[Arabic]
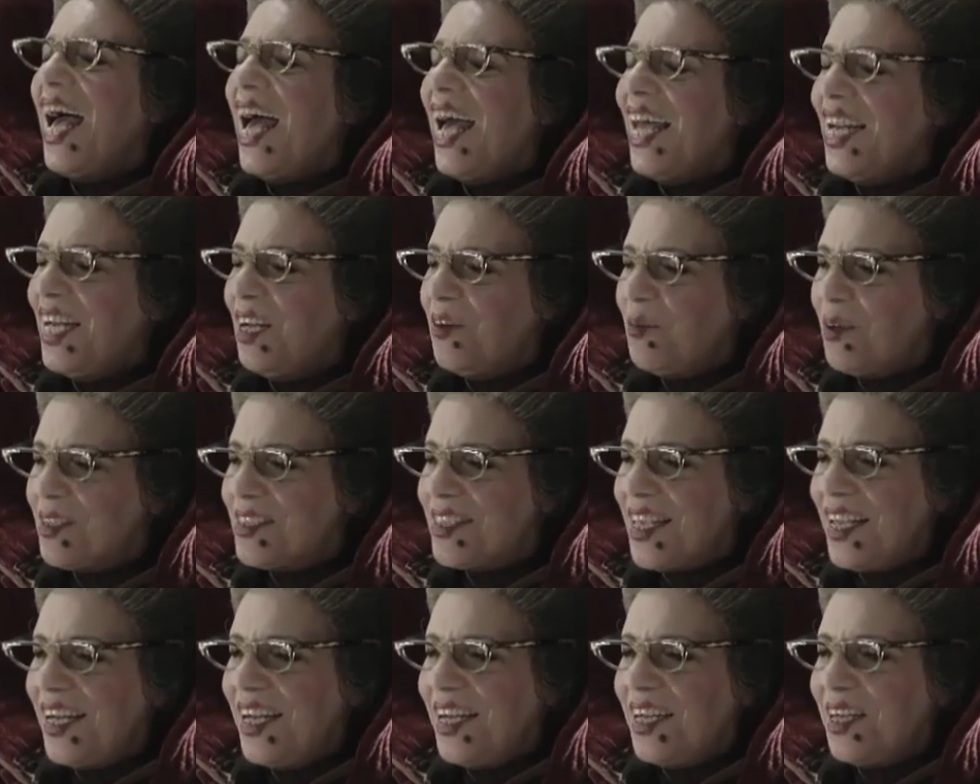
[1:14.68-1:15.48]
اهلا
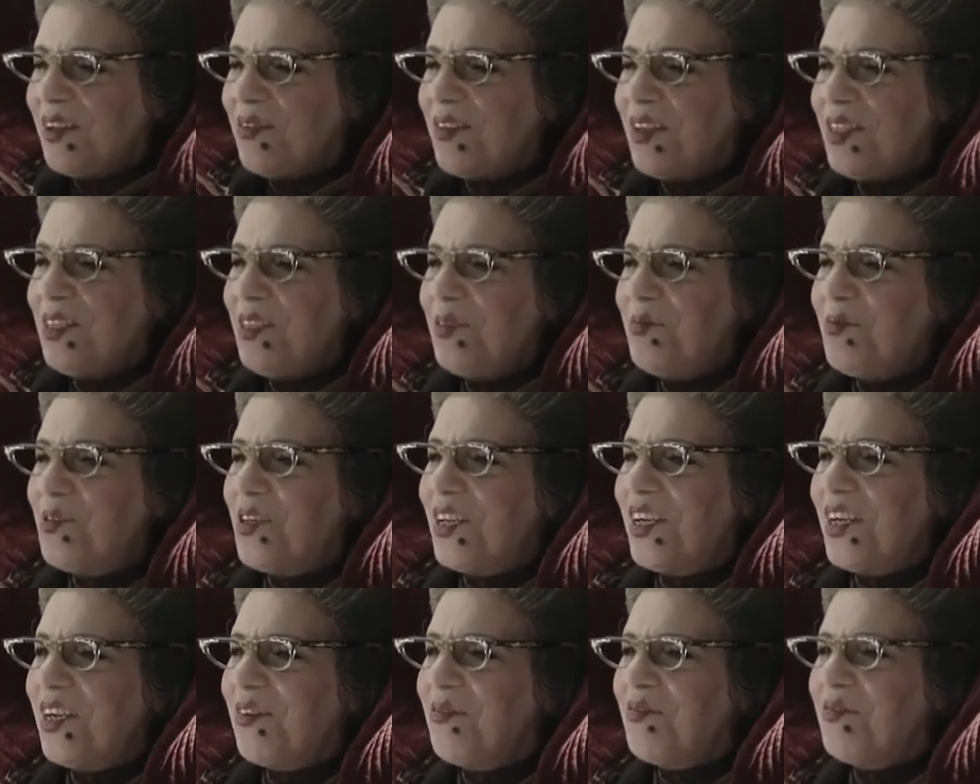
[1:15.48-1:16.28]
وسهلا يا فندم
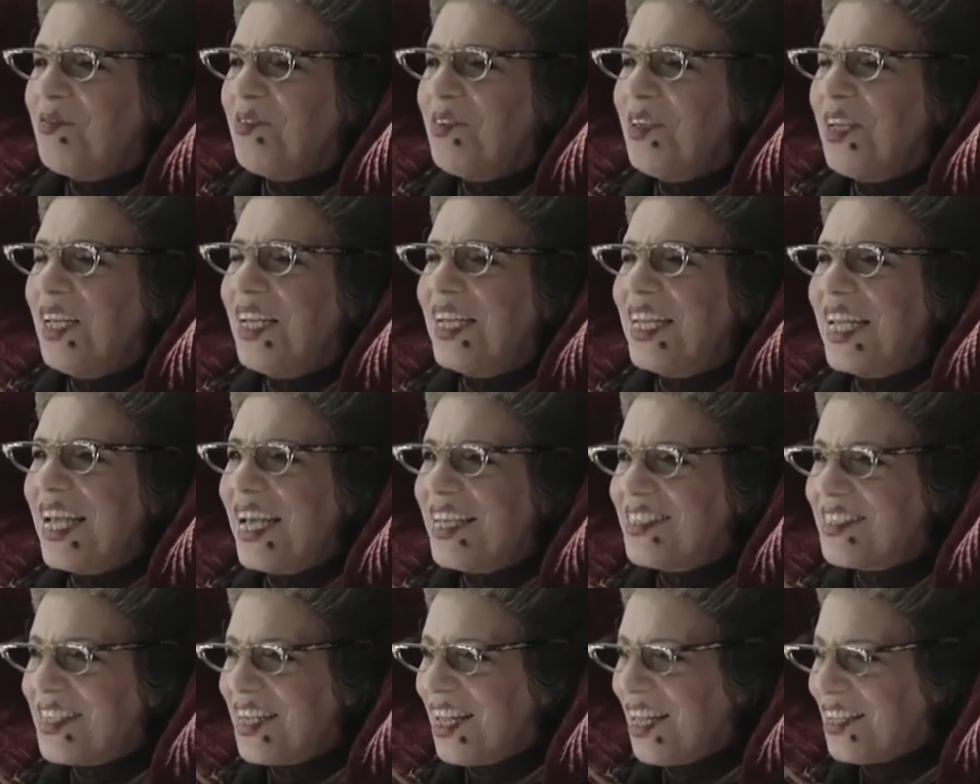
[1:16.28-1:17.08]
شرفت
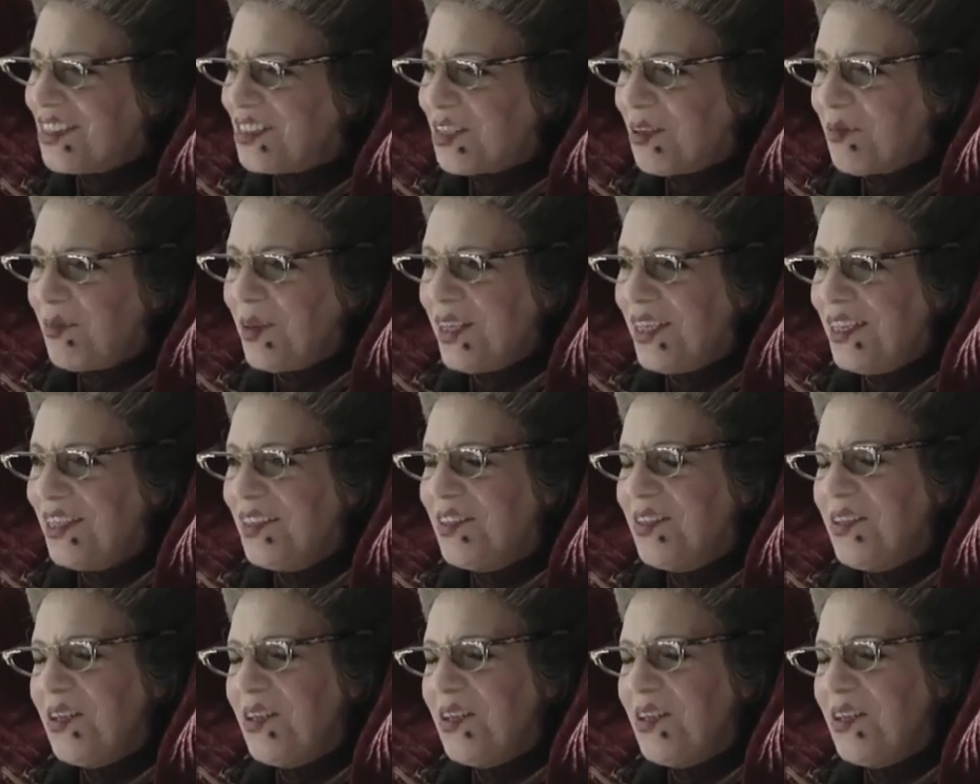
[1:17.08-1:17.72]
الجهاز العصبي